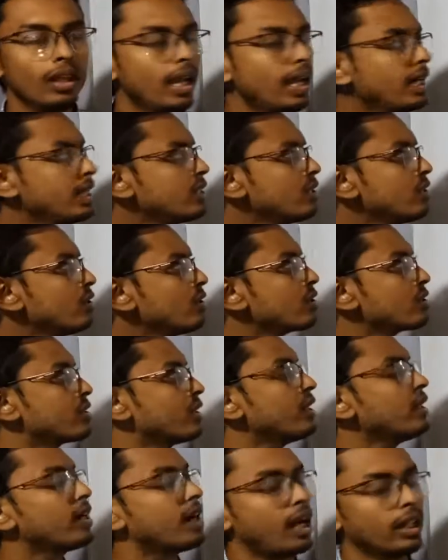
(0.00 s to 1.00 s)
এটি ছিল
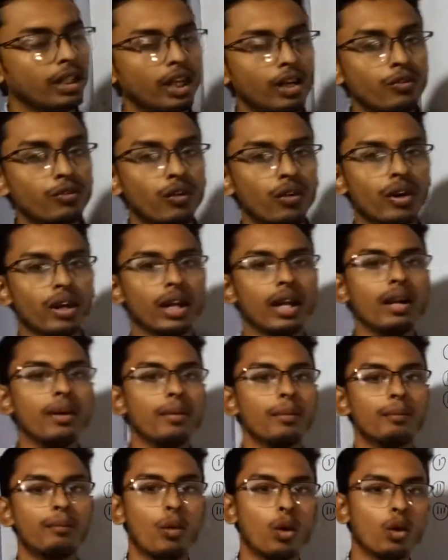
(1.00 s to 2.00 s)
হচ্ছে রাদারফোর্ডের
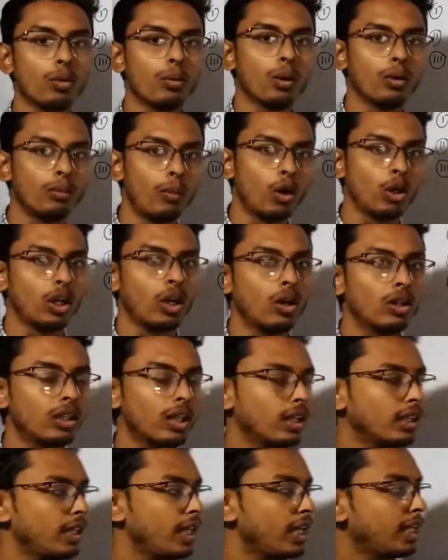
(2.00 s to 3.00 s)
পরমাণু মডেল
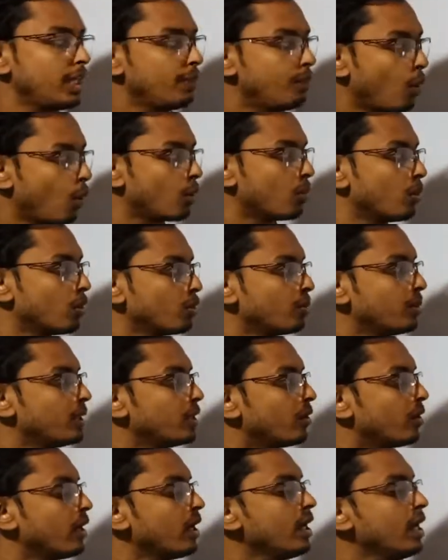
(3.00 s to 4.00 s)
অর্থাৎ একটি পরমাণুর
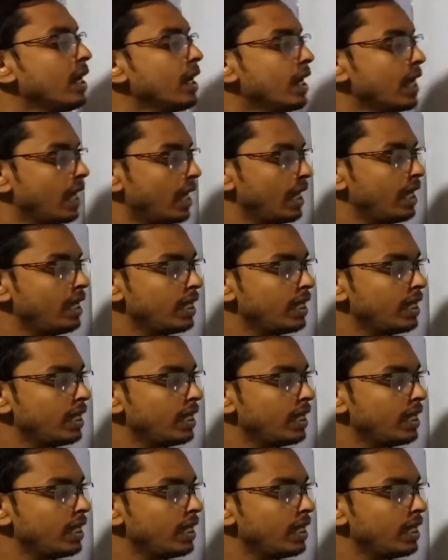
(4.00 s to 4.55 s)
ভিতরে এই